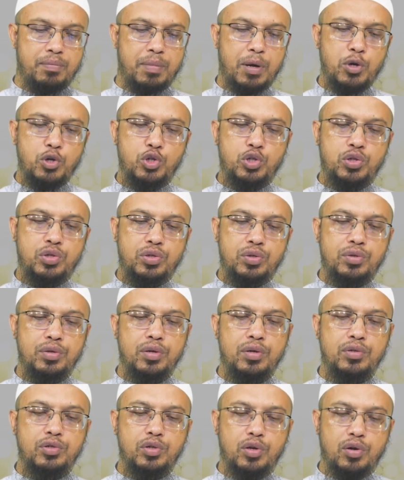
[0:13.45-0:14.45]
মানুষ
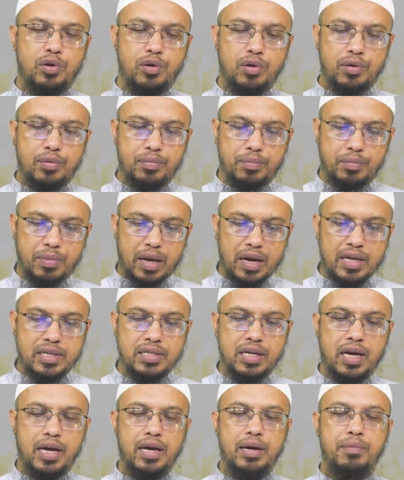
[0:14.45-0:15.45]
যখন মারা
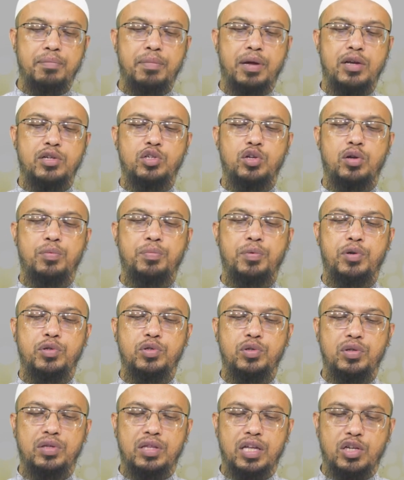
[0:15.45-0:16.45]
যায় মারা যাওয়ার পর
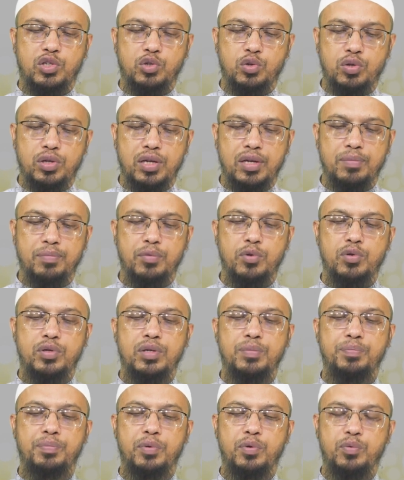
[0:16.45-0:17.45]
যদি তার শরীর মোট
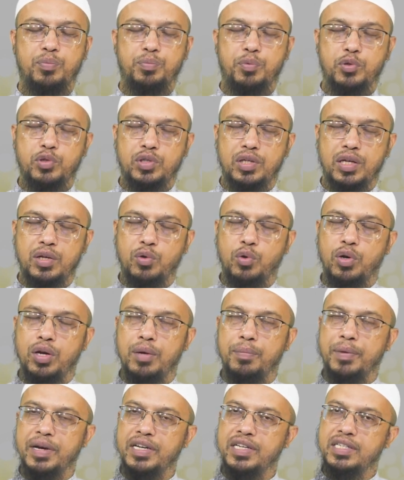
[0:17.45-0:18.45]
পচে গলে
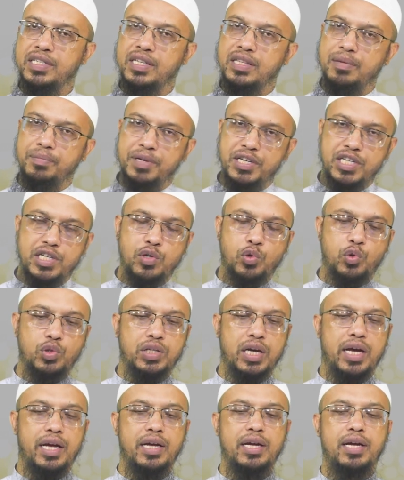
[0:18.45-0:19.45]
মাটির সাথে মিশেও
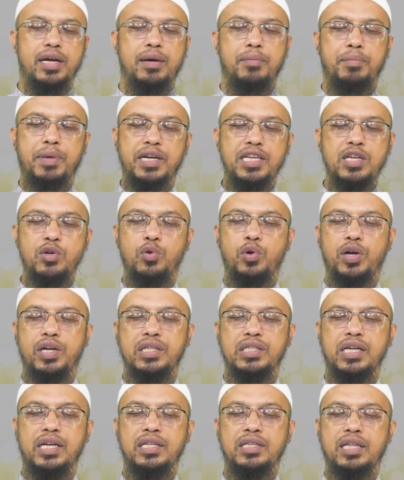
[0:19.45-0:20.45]
যায় মাটি হয়ে
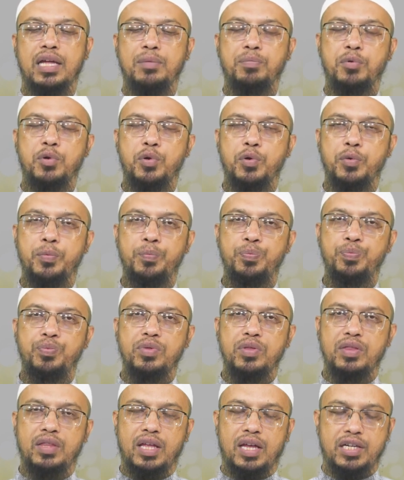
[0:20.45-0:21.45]
যায় তারপরও
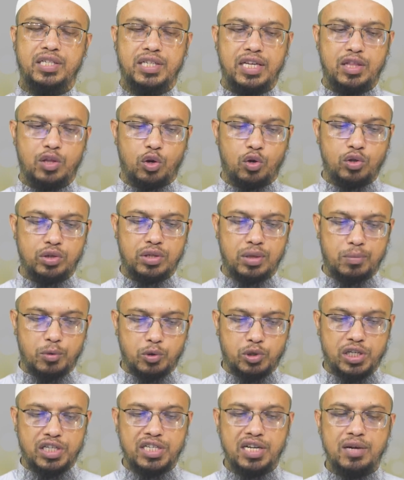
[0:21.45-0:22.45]
তার সেই
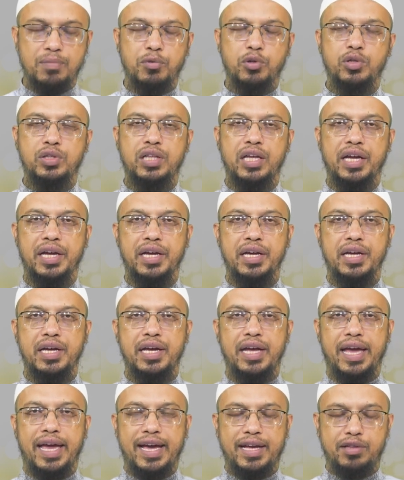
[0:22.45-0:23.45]
ধ্বংসাবশেষের মধ্যে
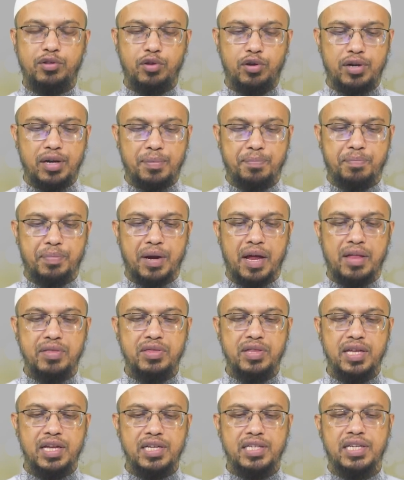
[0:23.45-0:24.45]
এক ধরনের প্রাণ
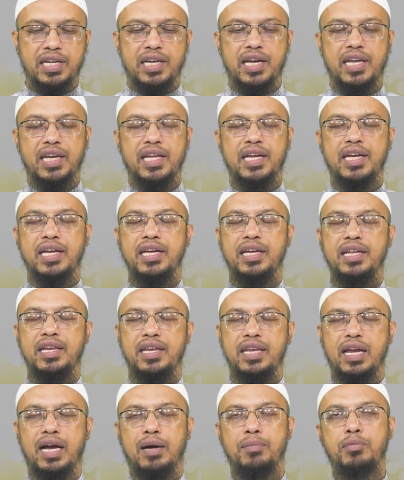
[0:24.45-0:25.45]
দিয়ে সেখানে
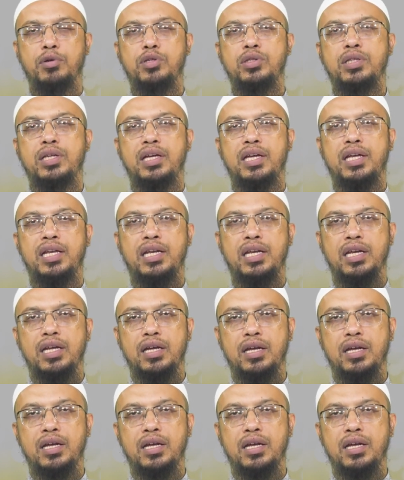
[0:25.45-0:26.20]
নামতের